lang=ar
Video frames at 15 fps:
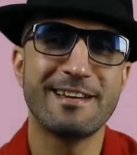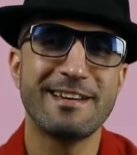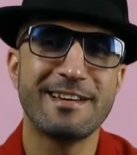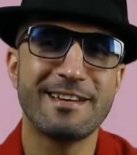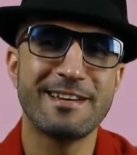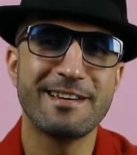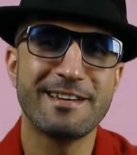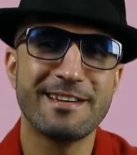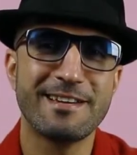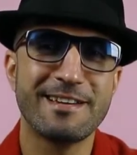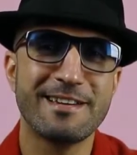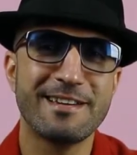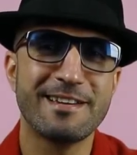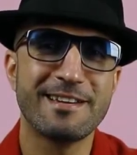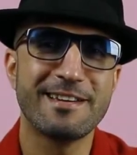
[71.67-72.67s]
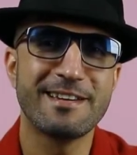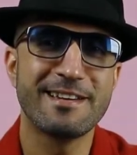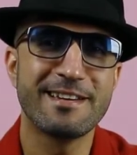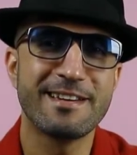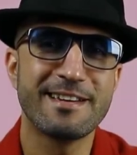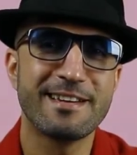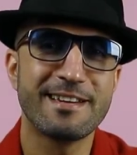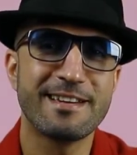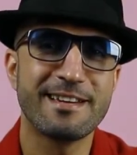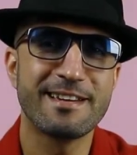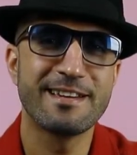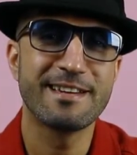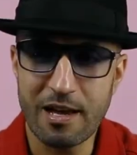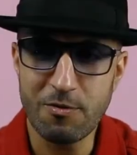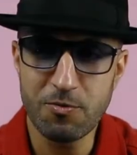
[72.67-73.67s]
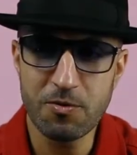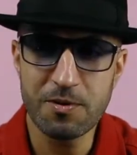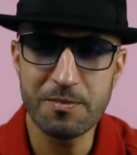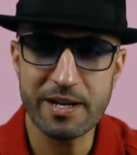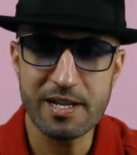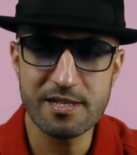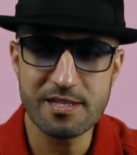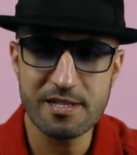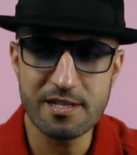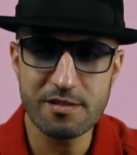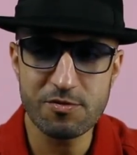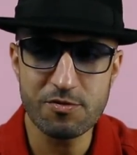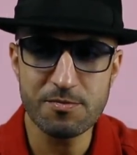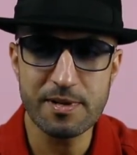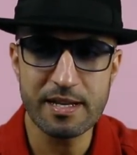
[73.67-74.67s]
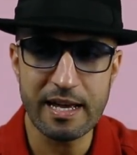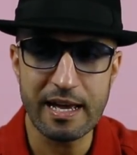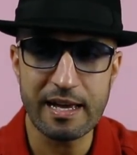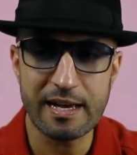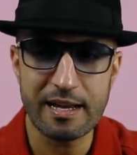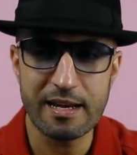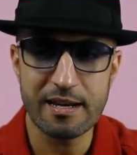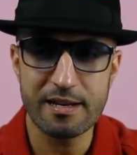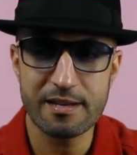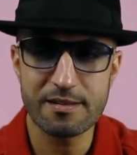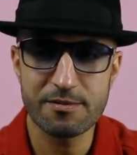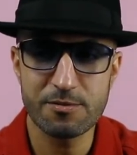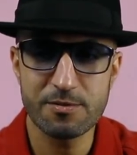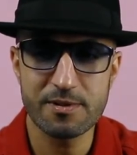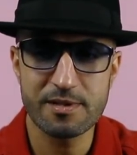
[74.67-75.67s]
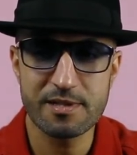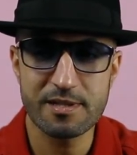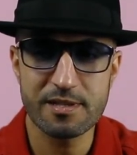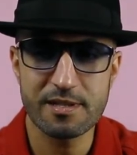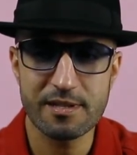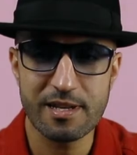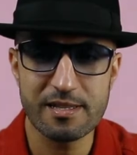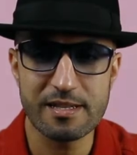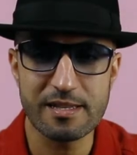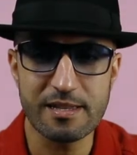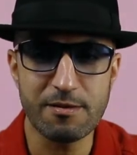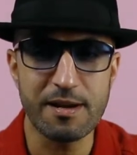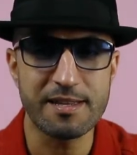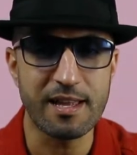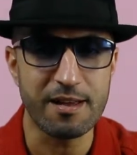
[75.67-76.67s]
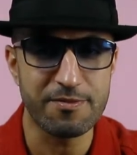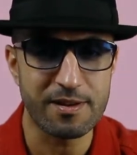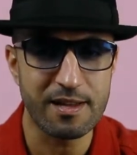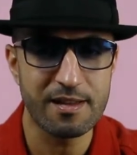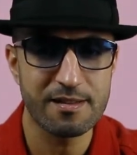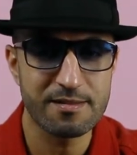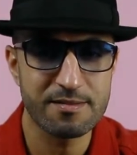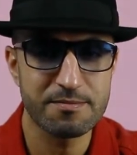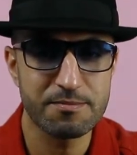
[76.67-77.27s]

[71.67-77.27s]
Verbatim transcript: اول مره نسيتي سوارت ديال الدار اول مره نسيتهم انا عاقل كنت كانت عندنا واحد الحفله